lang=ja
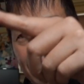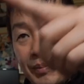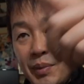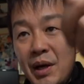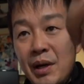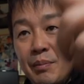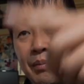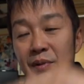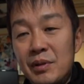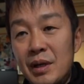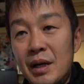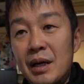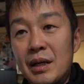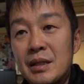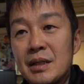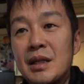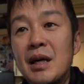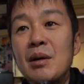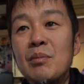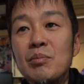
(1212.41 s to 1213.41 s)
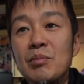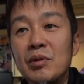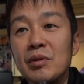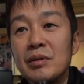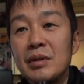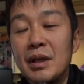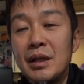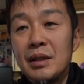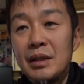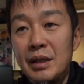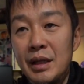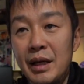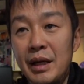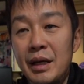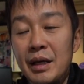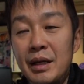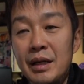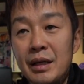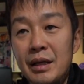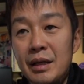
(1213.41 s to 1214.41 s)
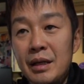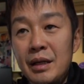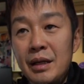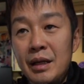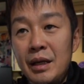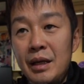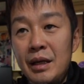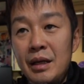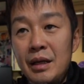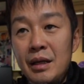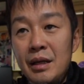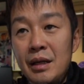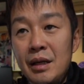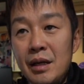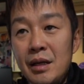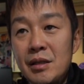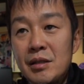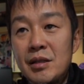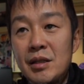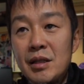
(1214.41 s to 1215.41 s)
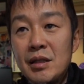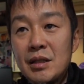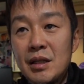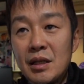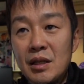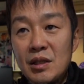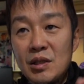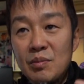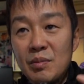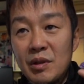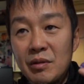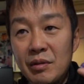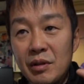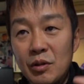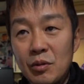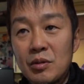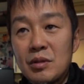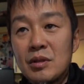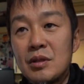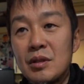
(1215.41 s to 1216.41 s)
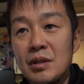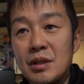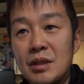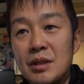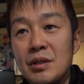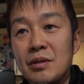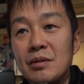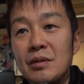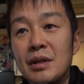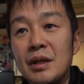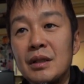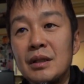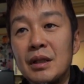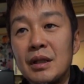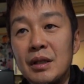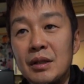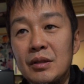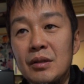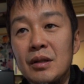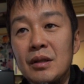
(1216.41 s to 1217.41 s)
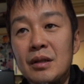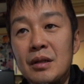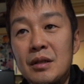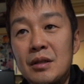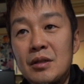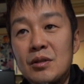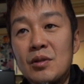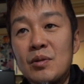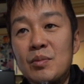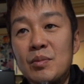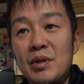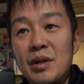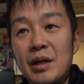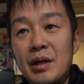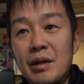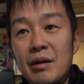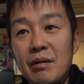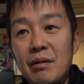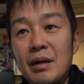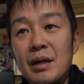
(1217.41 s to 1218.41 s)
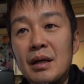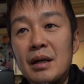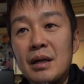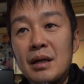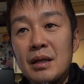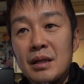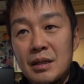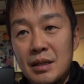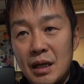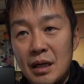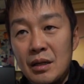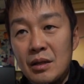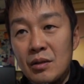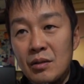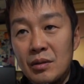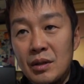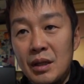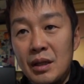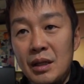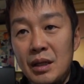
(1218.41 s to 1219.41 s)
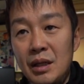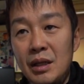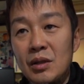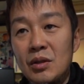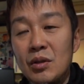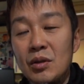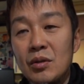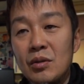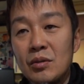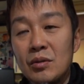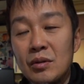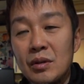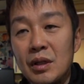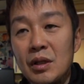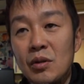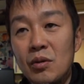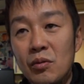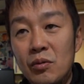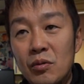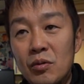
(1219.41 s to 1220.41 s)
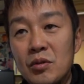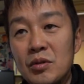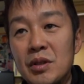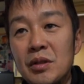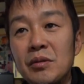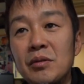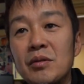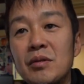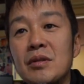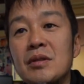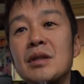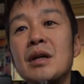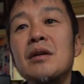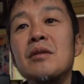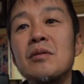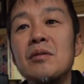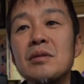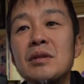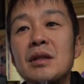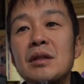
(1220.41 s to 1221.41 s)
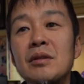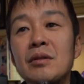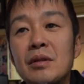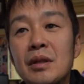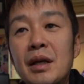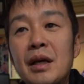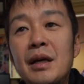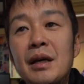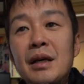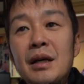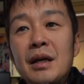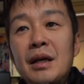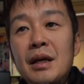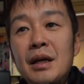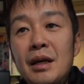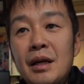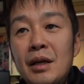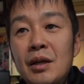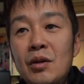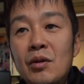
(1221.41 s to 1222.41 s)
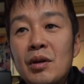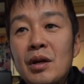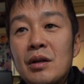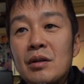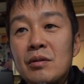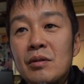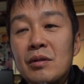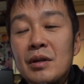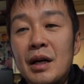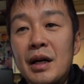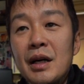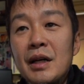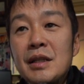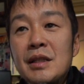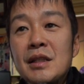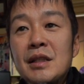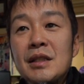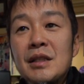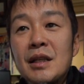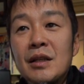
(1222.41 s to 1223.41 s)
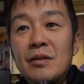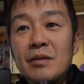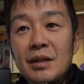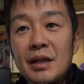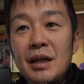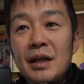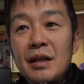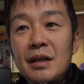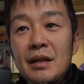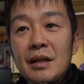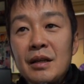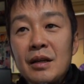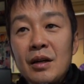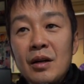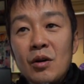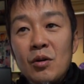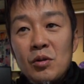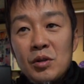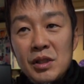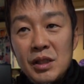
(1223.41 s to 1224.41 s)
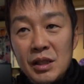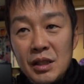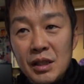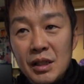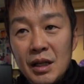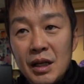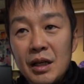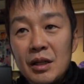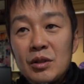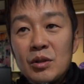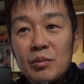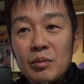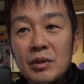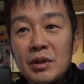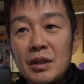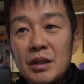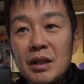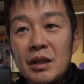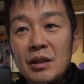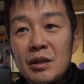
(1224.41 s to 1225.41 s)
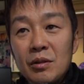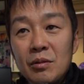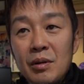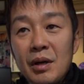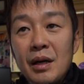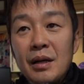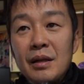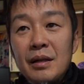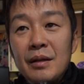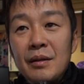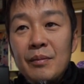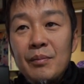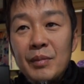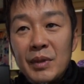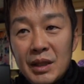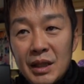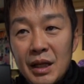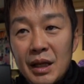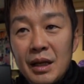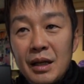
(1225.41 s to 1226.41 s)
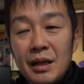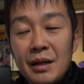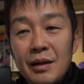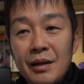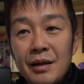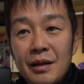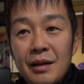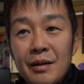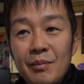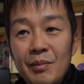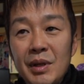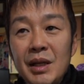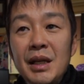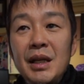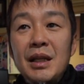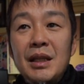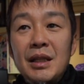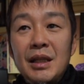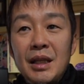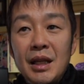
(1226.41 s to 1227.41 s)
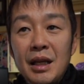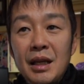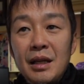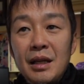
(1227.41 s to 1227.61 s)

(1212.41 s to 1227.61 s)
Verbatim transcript: パイプが3本なんで、えー、ST310 は4つ必要なんだけどストーンブレーカーは3個でいいということで4個セットと3個セットで予約を開始したので欲しいなと思ってた人はまた見に行って